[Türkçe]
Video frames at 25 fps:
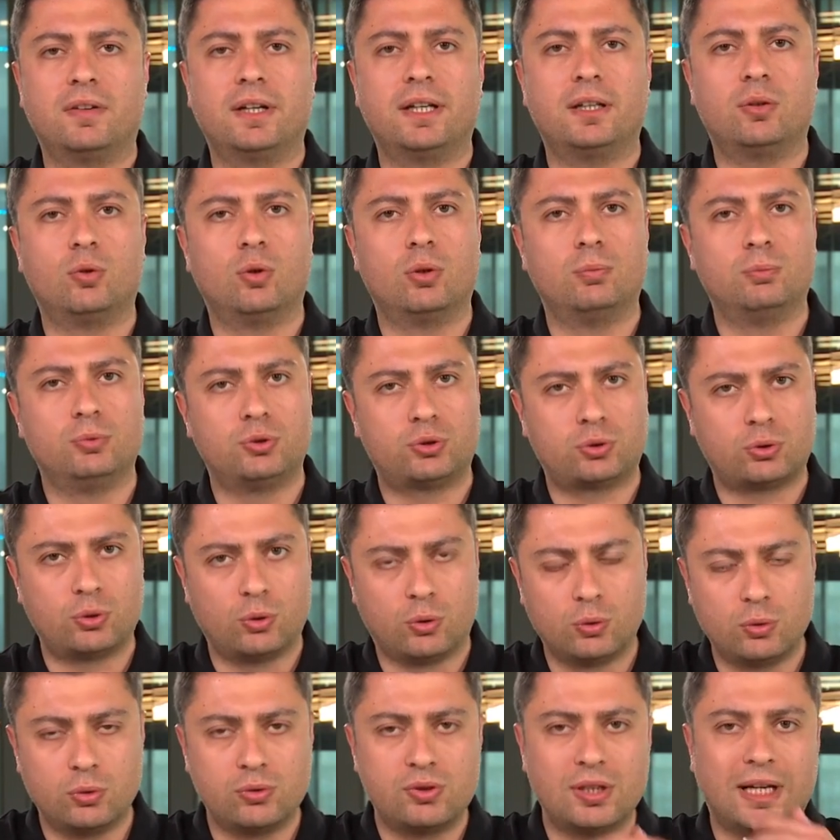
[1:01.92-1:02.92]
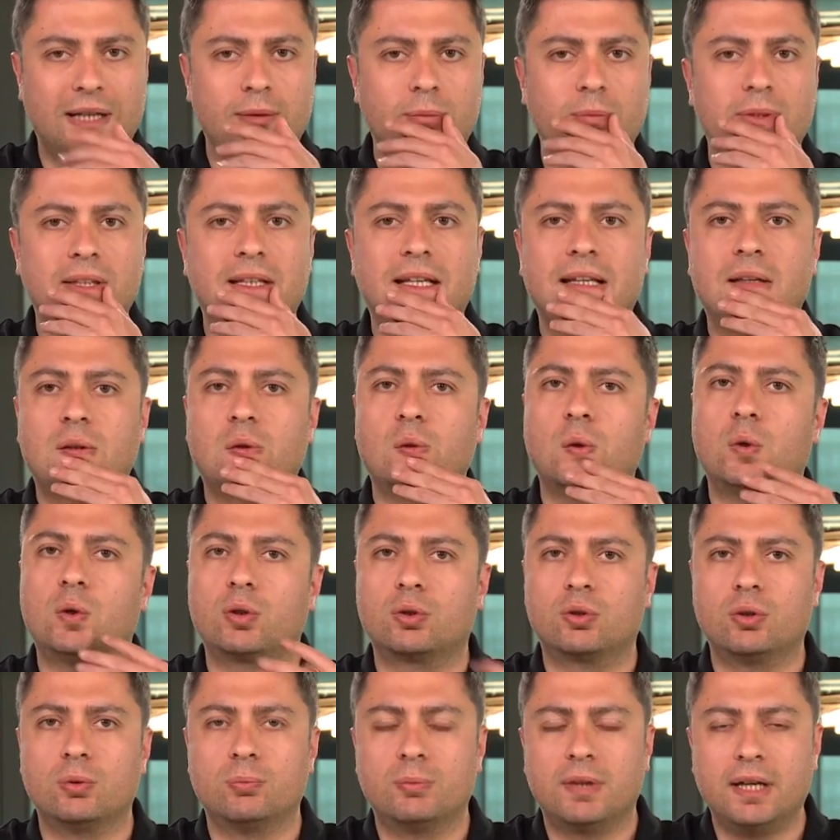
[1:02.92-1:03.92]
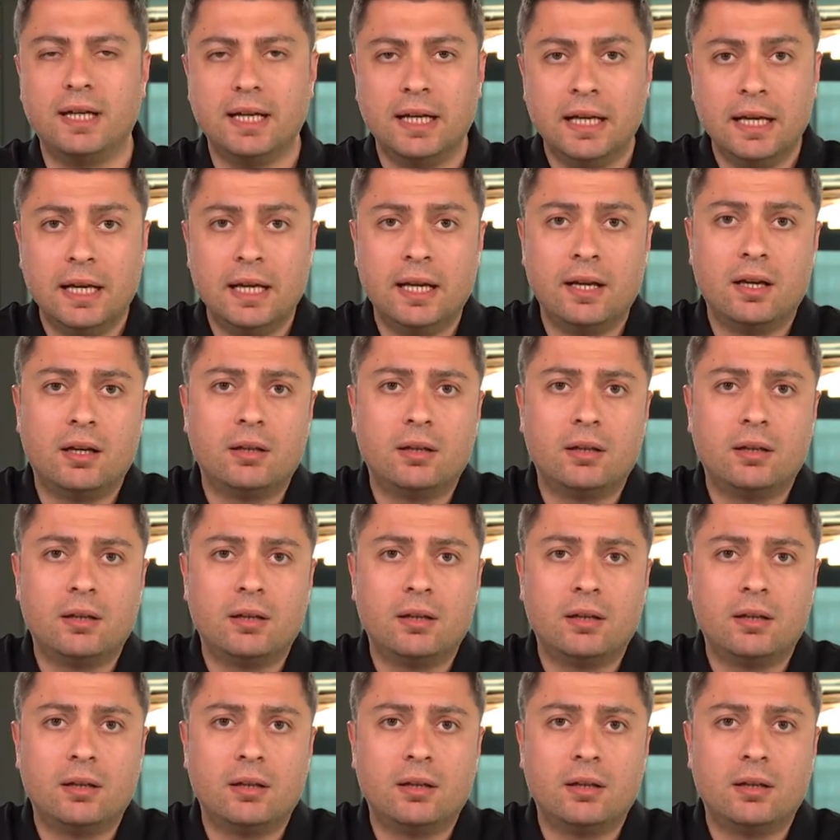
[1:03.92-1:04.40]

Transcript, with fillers: bir havaya dönmüştü olacak mı diye sorduğumda